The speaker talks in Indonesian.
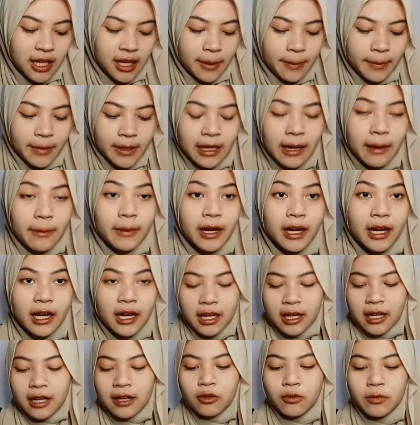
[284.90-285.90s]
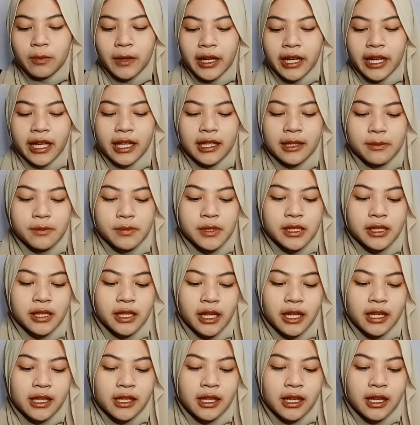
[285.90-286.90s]
pertama aku pakai
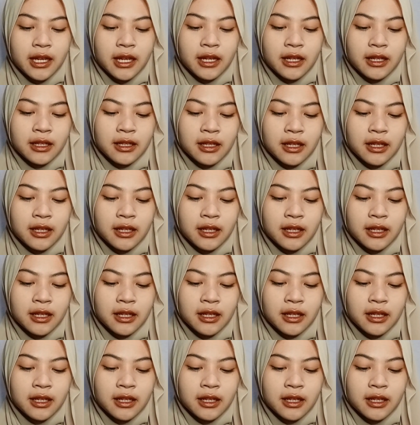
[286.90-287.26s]
lipsticknya